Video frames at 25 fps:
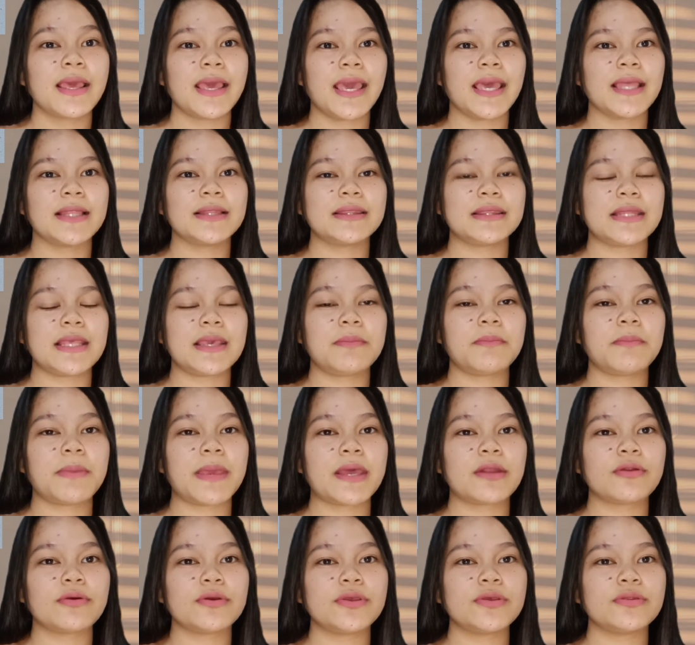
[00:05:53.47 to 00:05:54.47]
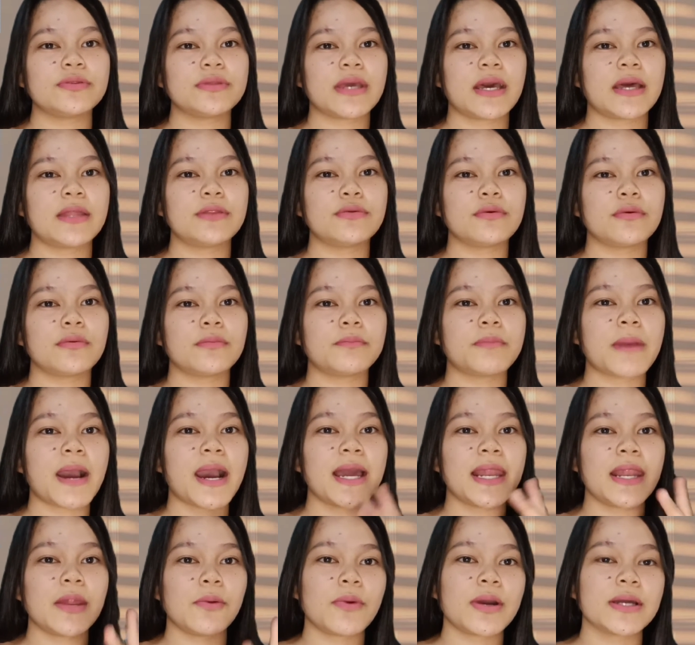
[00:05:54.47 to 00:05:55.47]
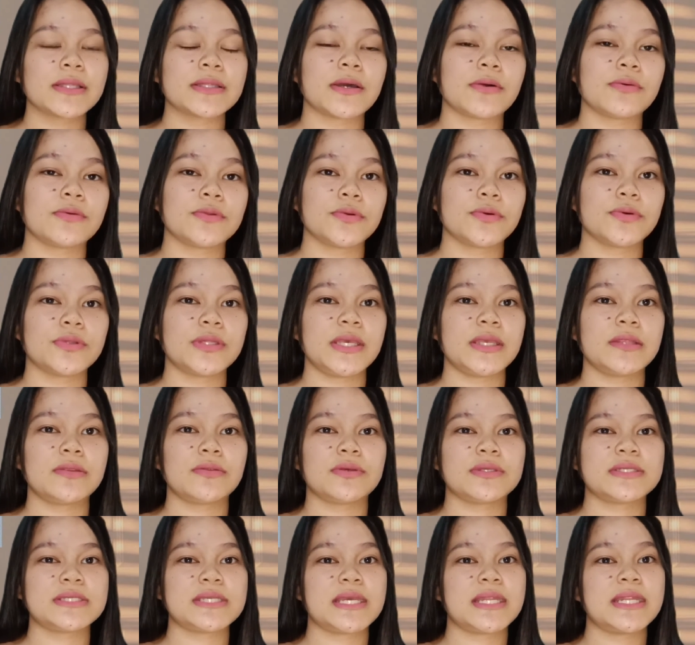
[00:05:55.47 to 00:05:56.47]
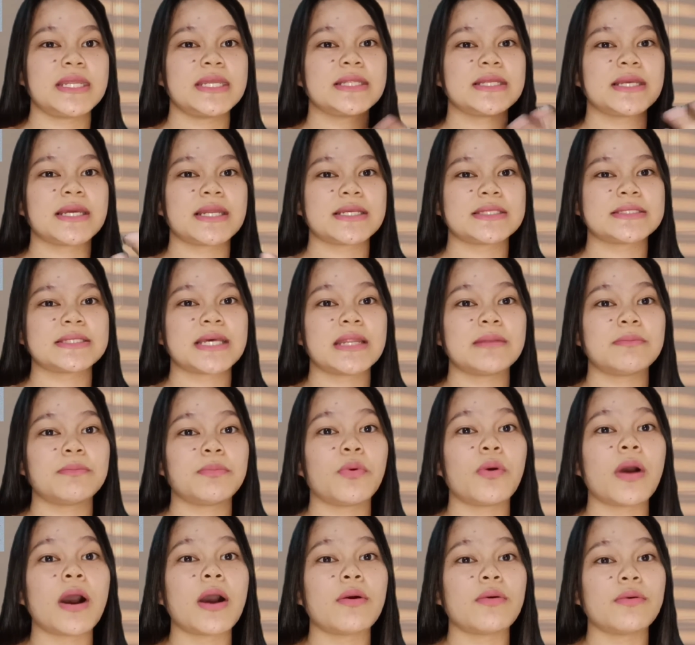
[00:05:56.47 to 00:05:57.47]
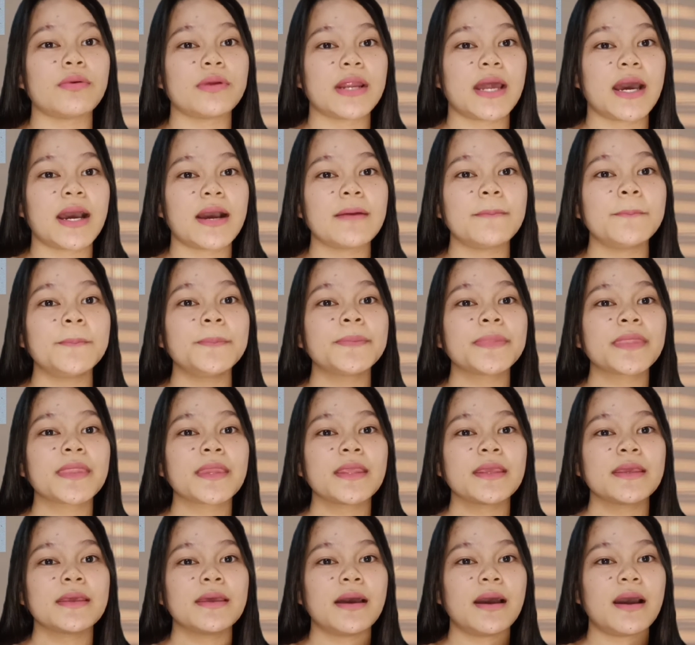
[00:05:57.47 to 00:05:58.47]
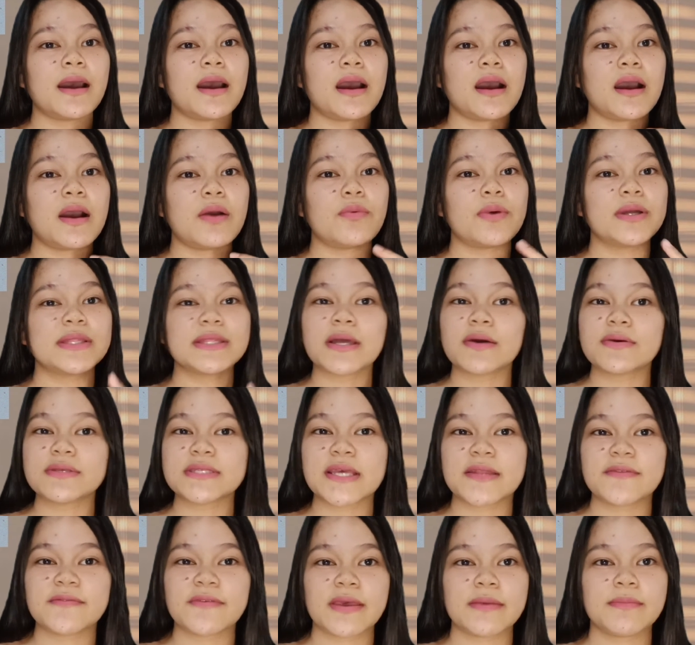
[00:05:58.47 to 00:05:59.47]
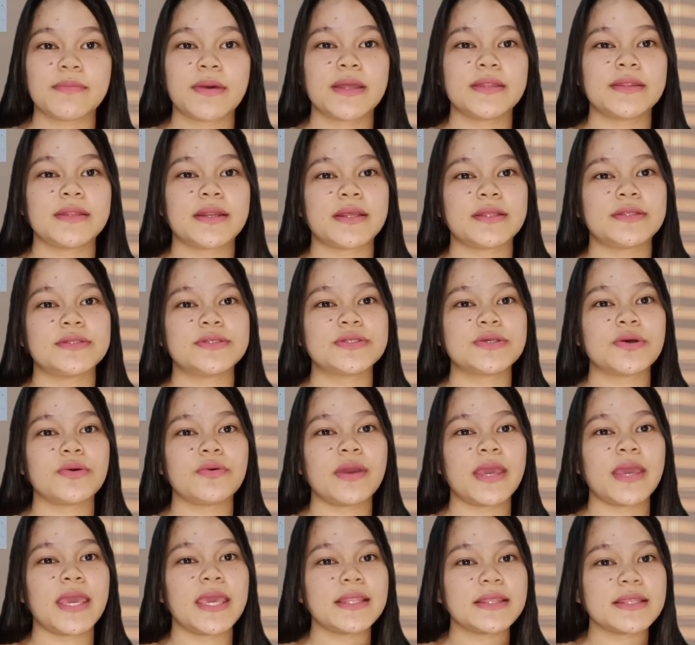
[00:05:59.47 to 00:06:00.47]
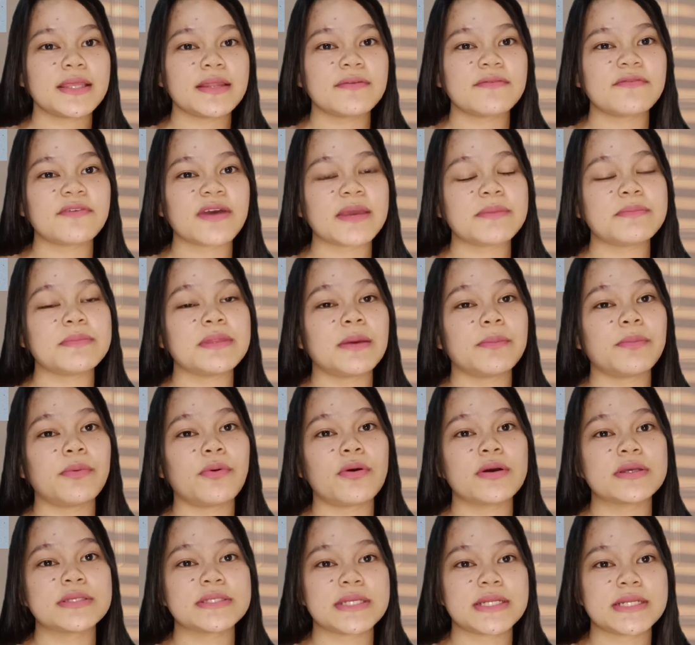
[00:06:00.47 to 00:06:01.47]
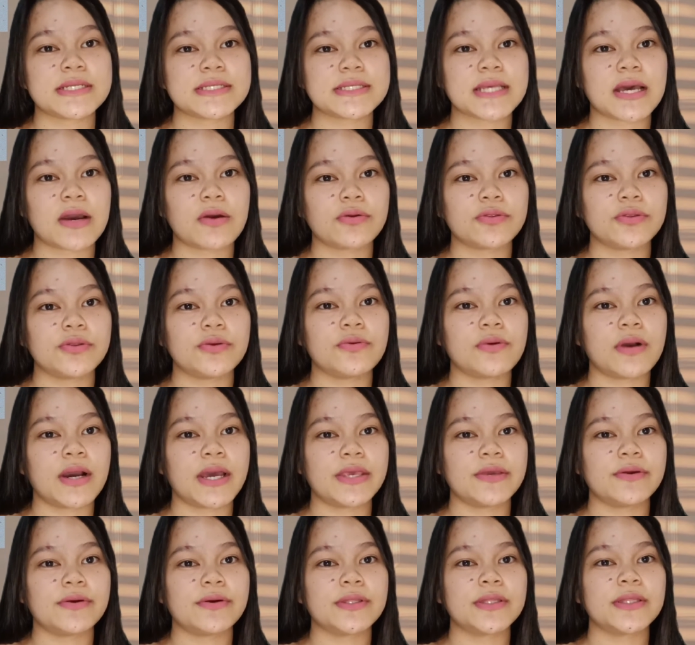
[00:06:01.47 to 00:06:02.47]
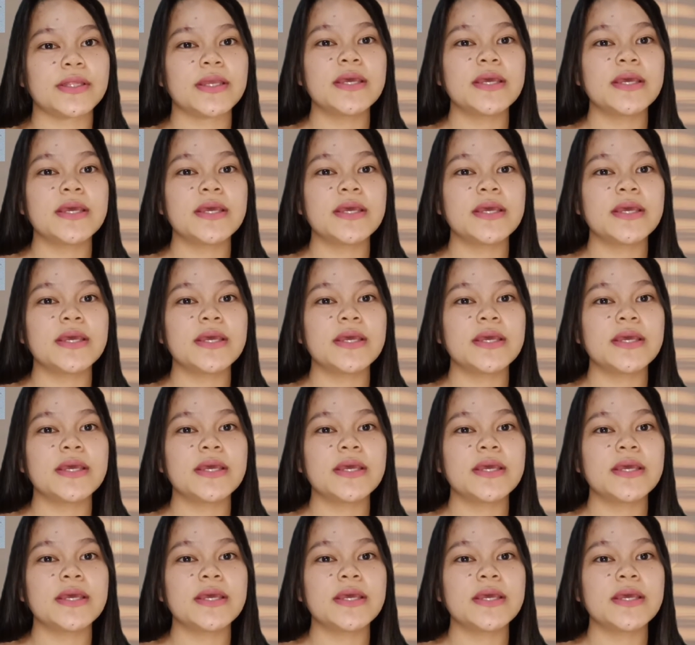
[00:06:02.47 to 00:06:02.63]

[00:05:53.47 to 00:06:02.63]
NT. Pero yun nga, nung pangalawang taon ko dito is in-increasean po ako ng uh, ah, 1,500. So, 18,500 na po ang sinasahod ko ngayon.